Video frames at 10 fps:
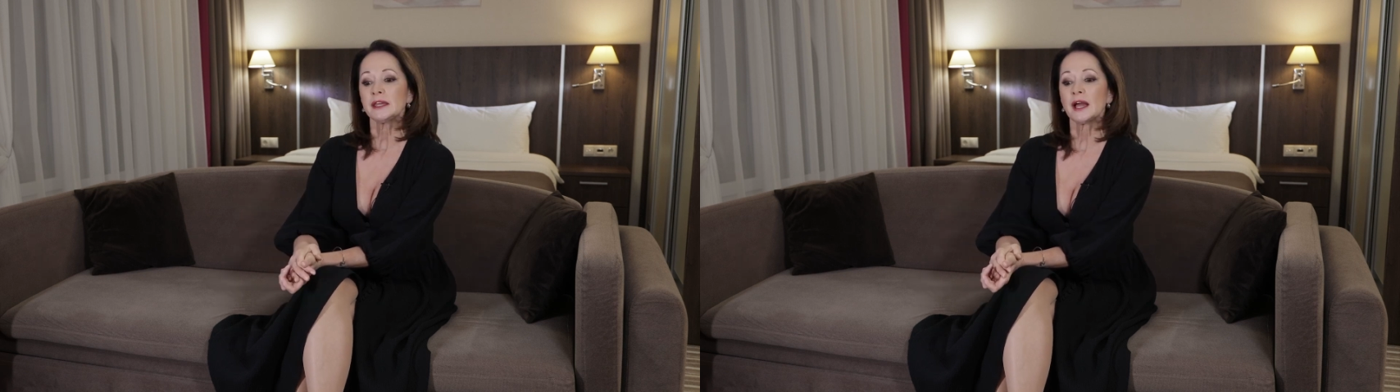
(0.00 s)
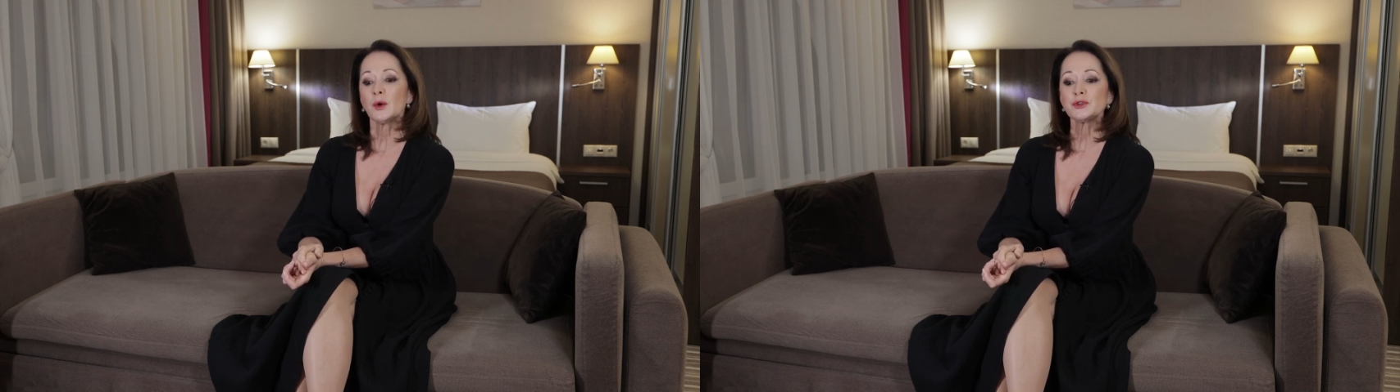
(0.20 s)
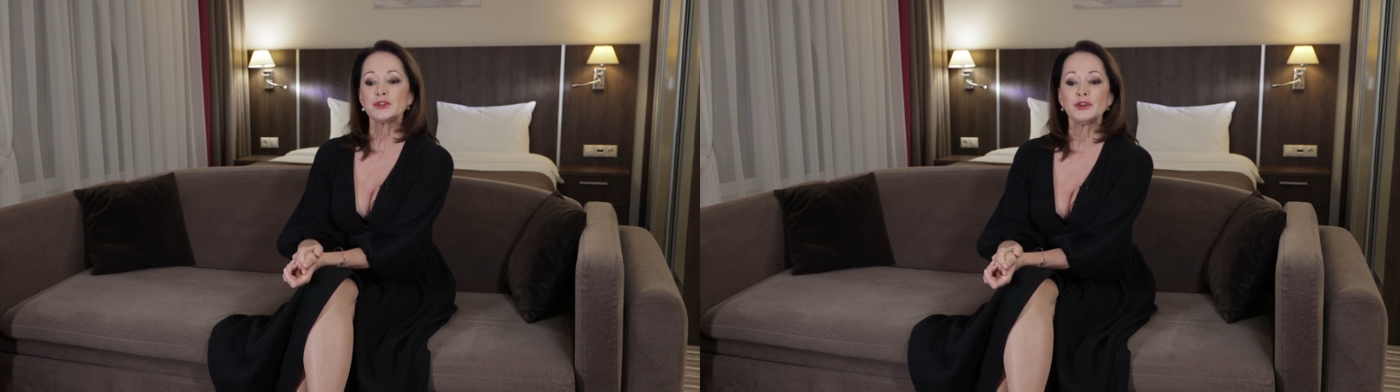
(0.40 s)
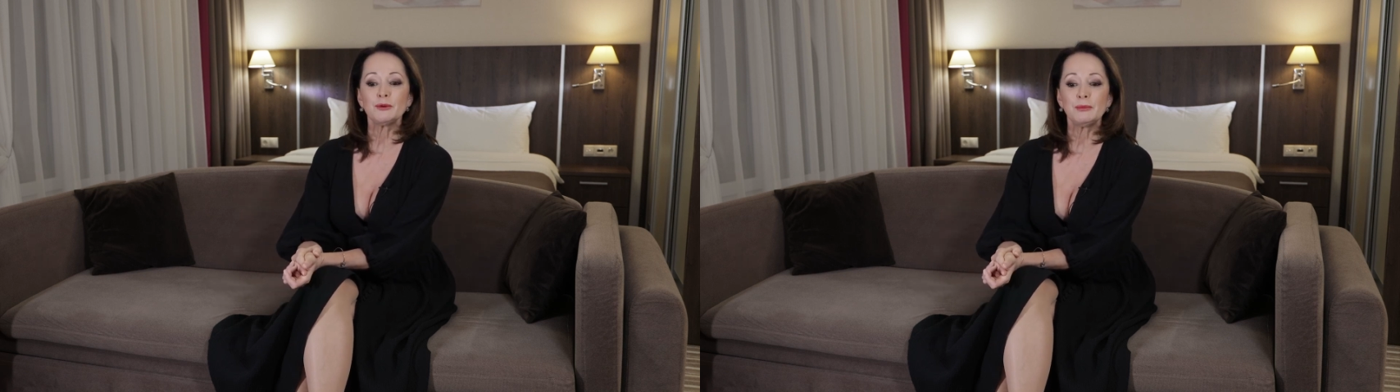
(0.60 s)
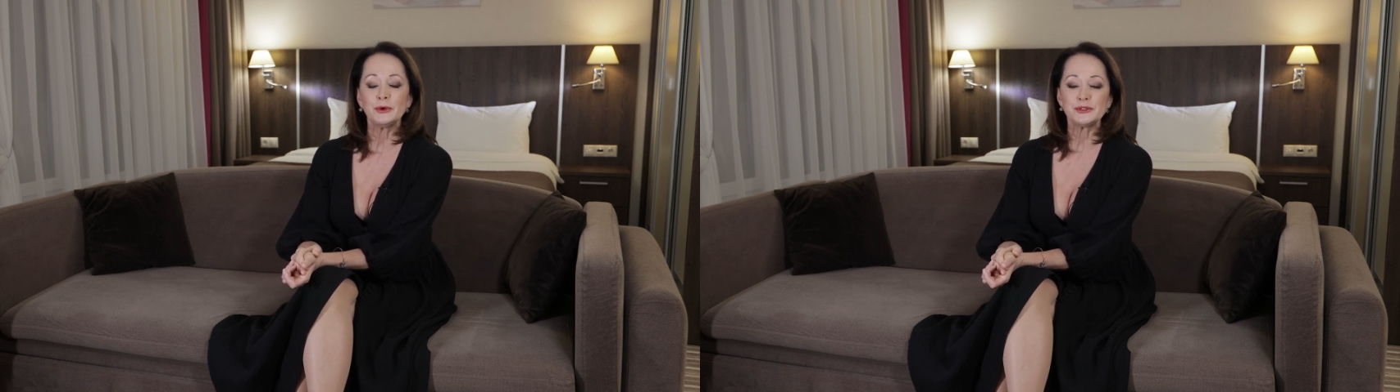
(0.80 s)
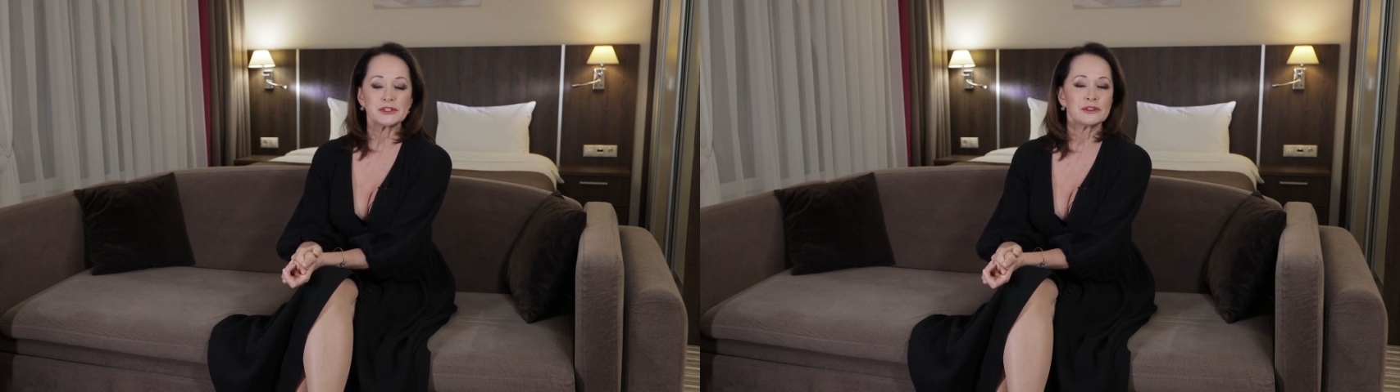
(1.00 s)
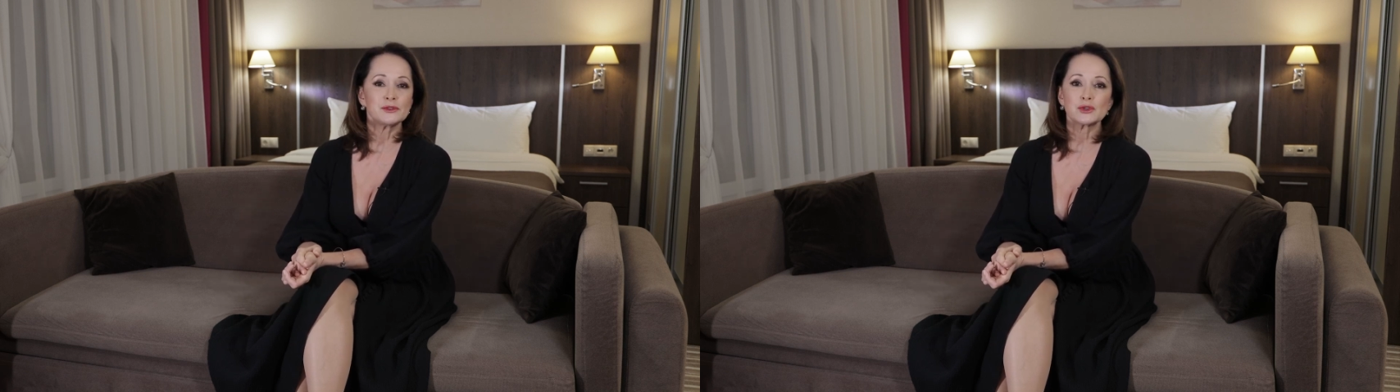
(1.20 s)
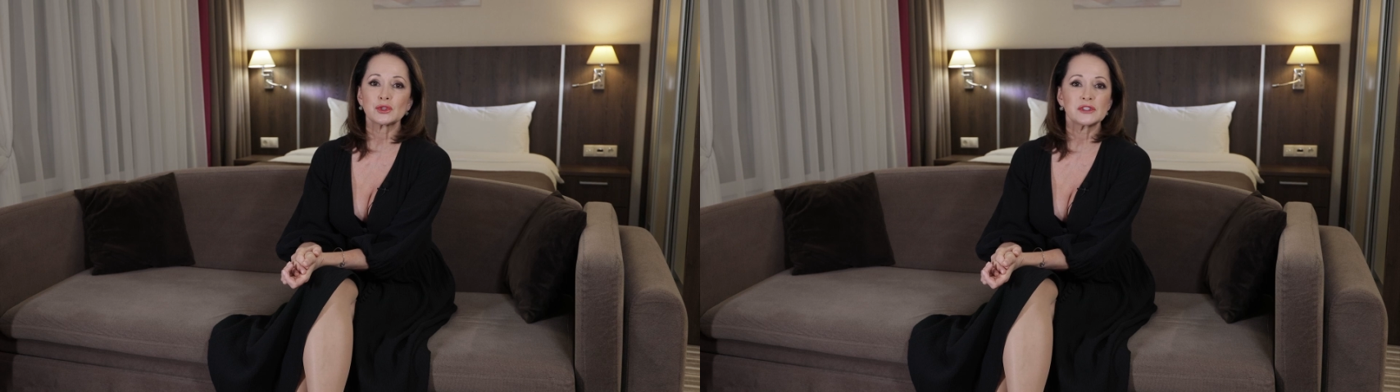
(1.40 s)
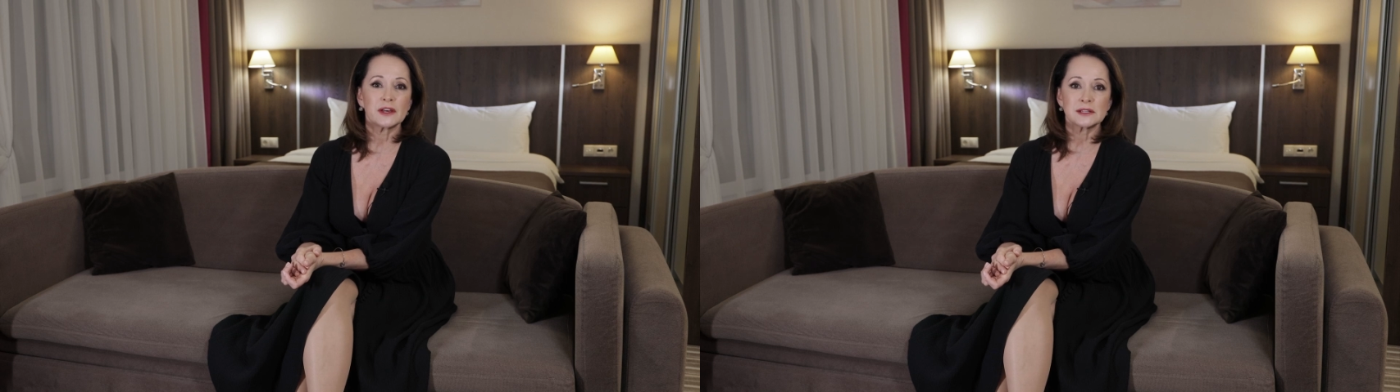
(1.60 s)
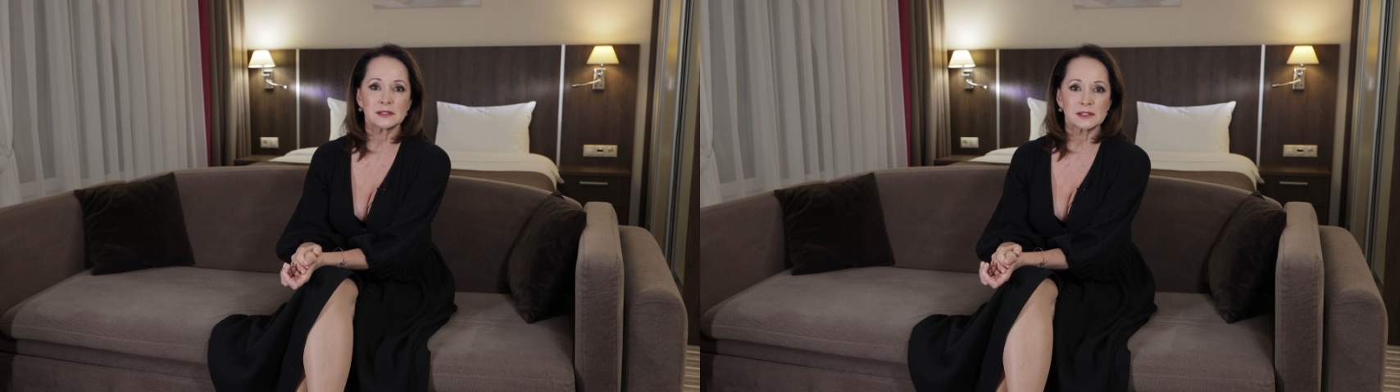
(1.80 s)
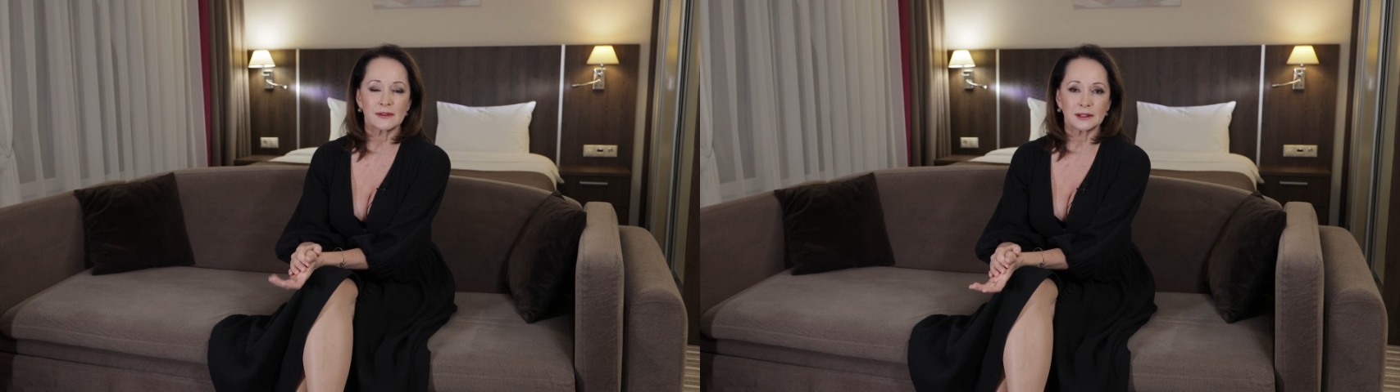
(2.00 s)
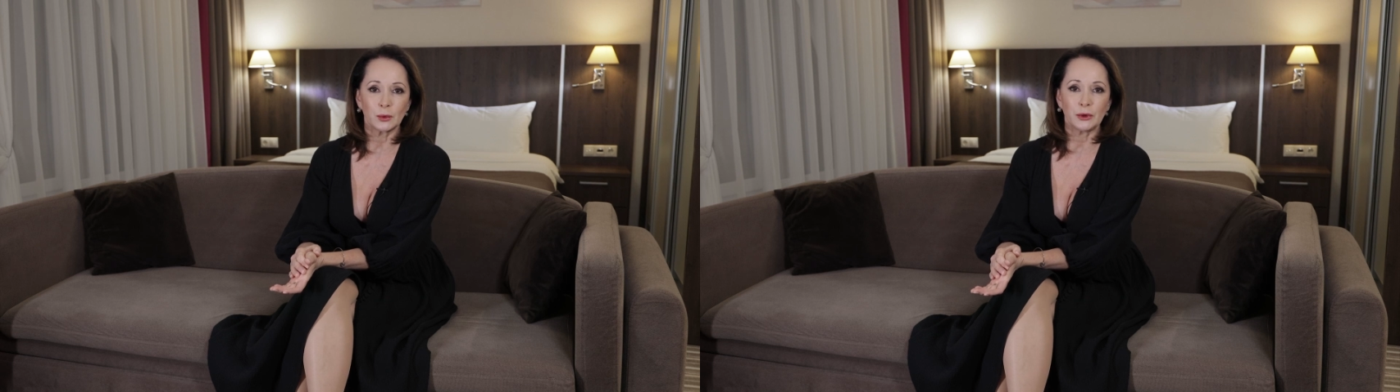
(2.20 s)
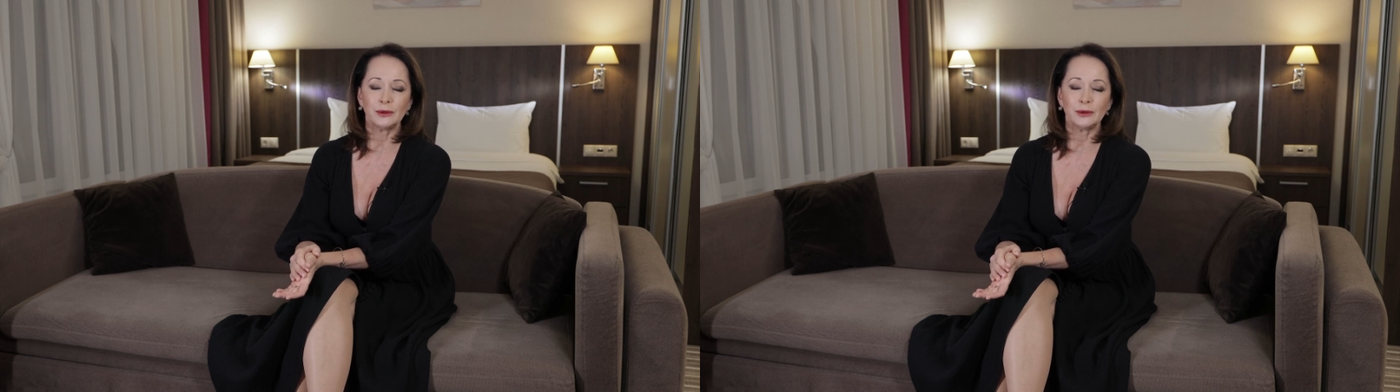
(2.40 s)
Я очень люблю, естественно, все, что связано с водой.